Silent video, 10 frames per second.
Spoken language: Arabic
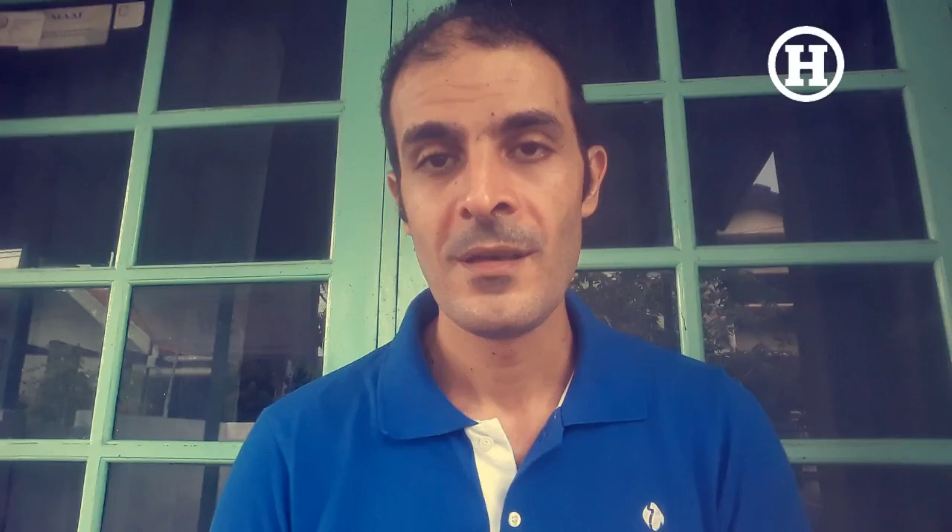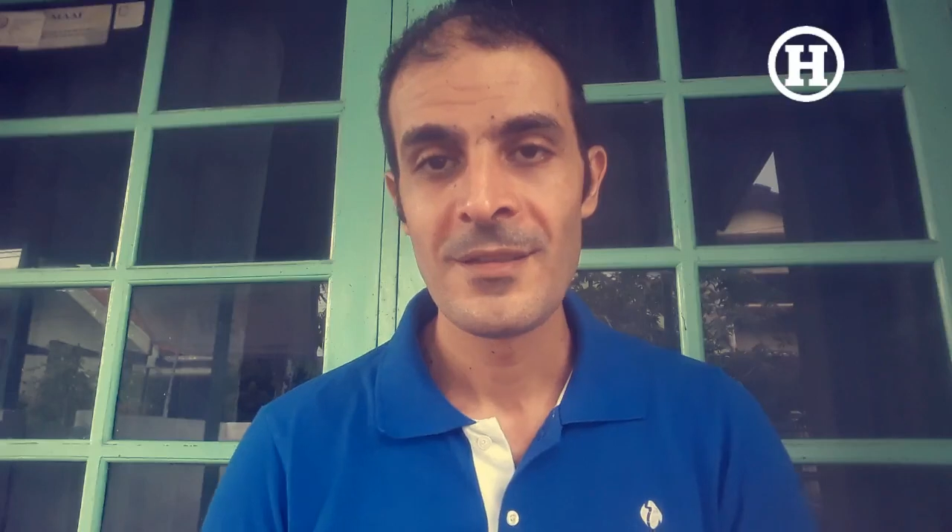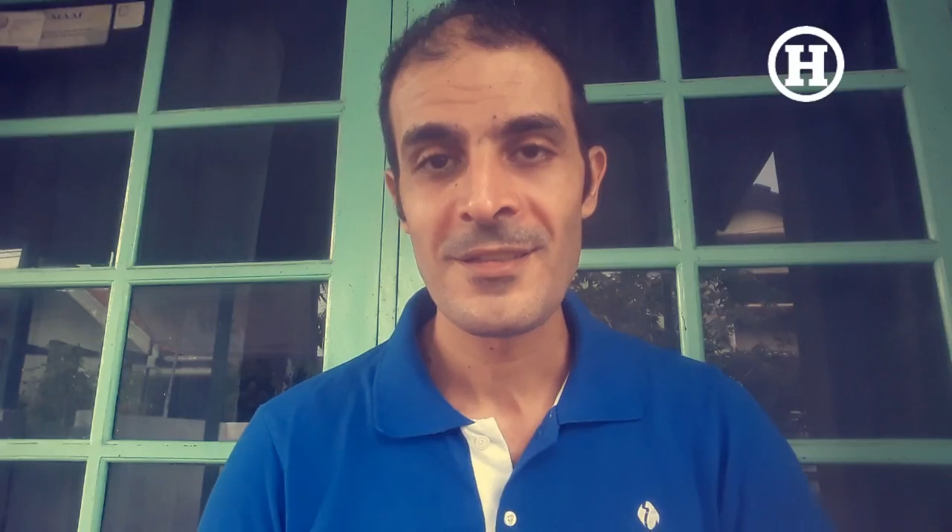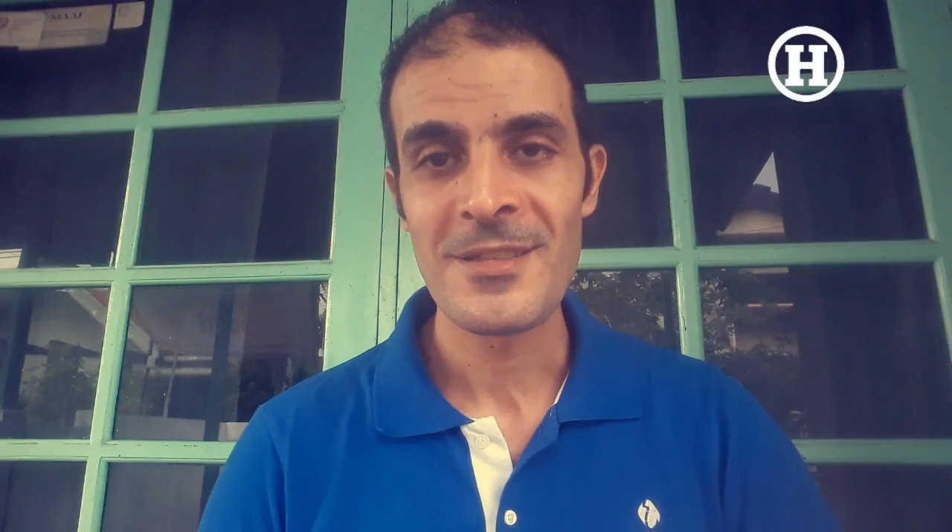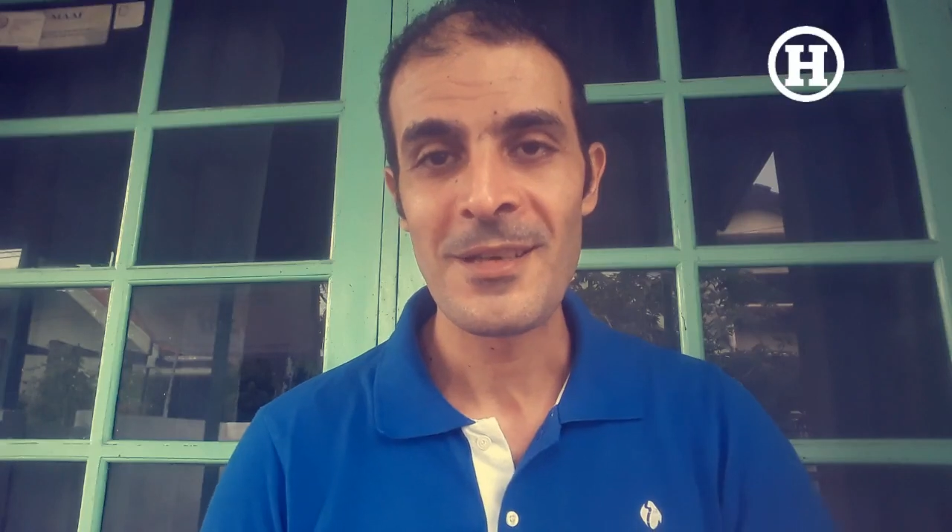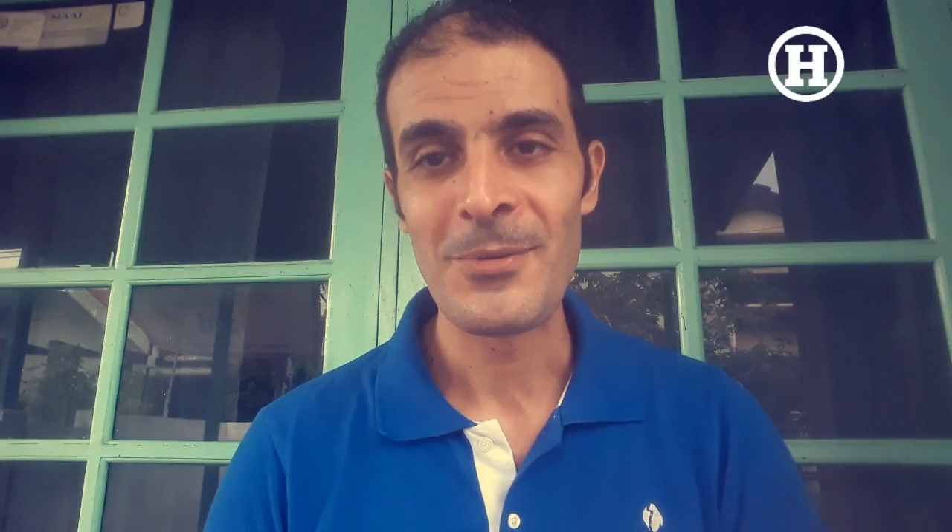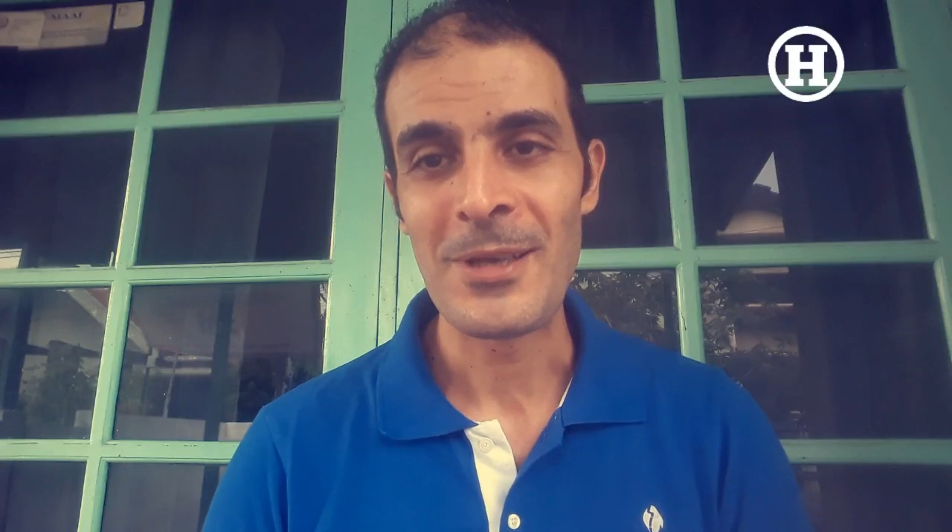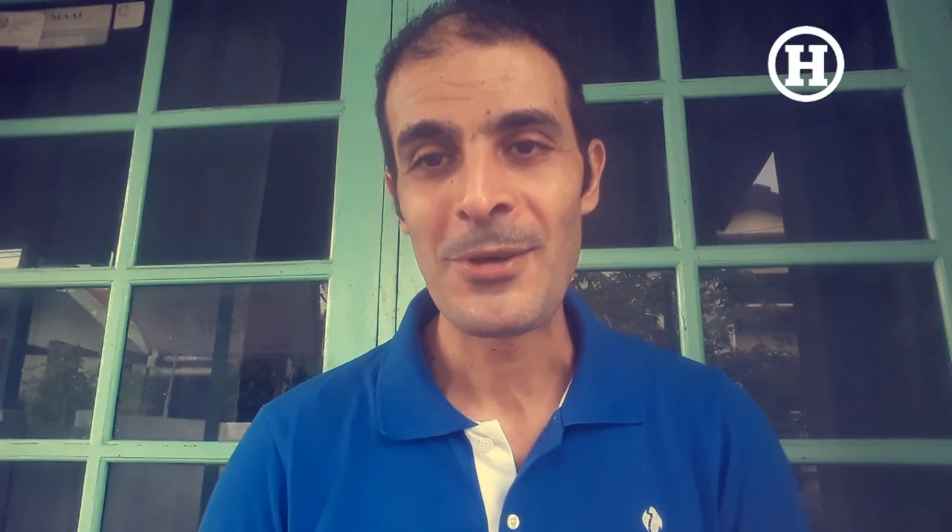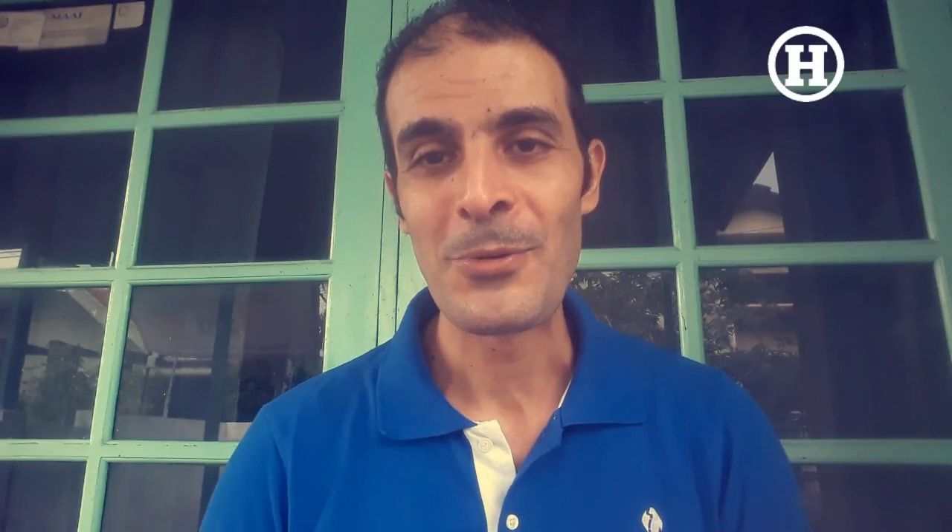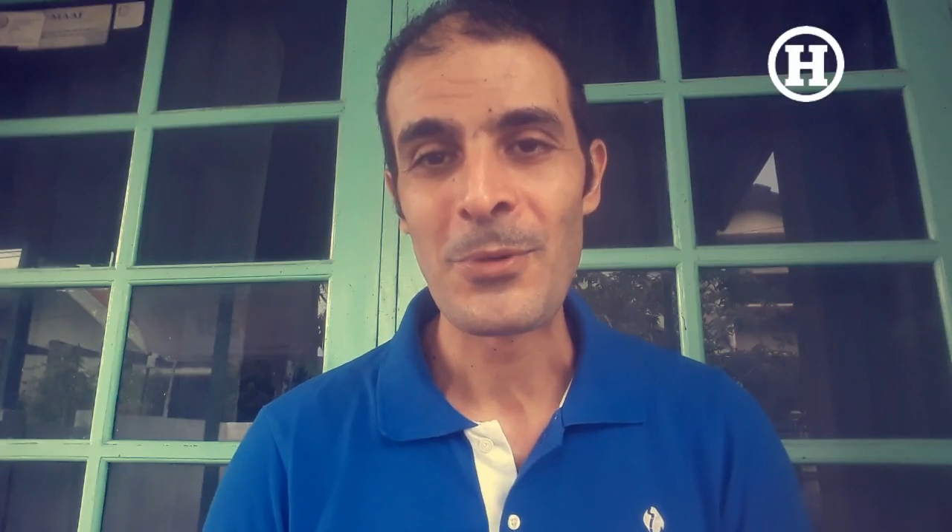السلام
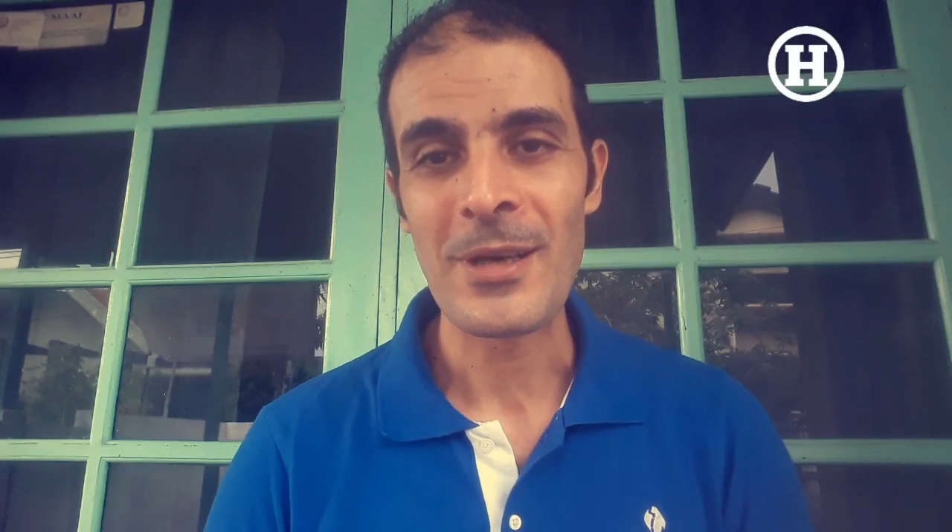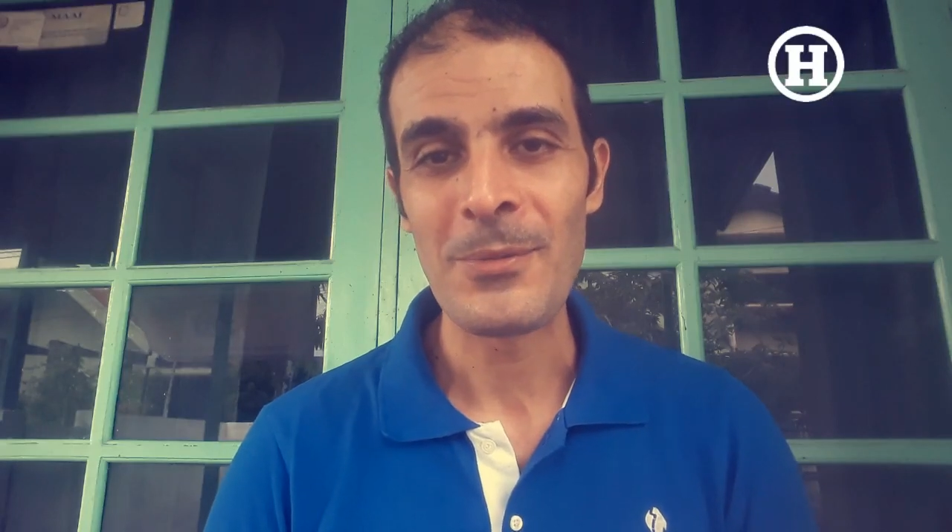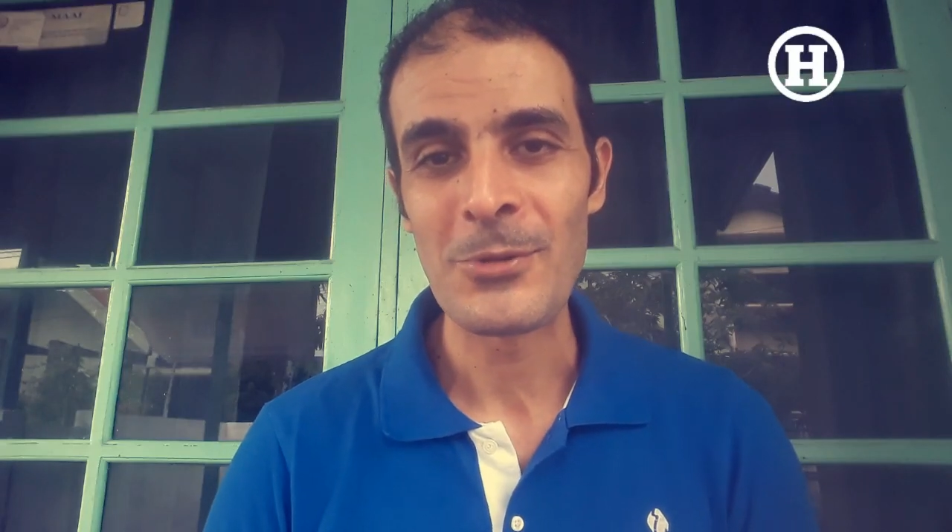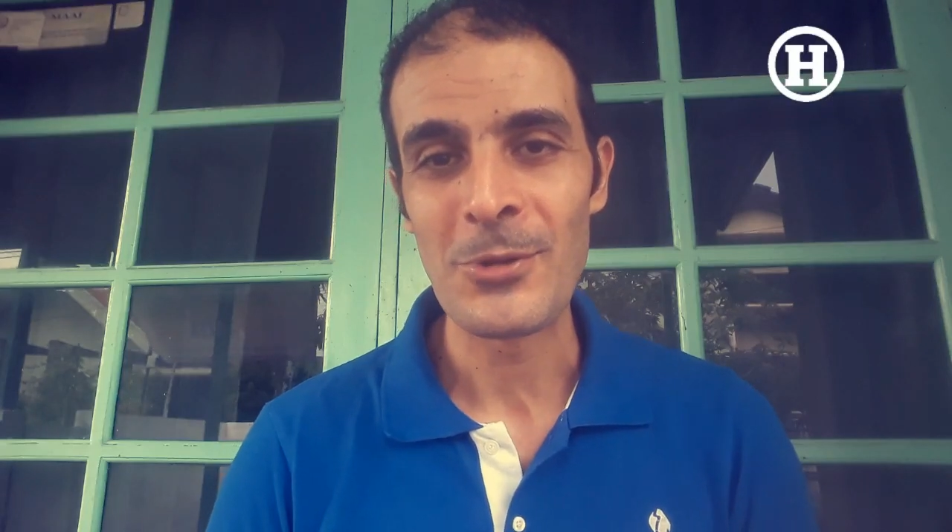عليكم ورحمة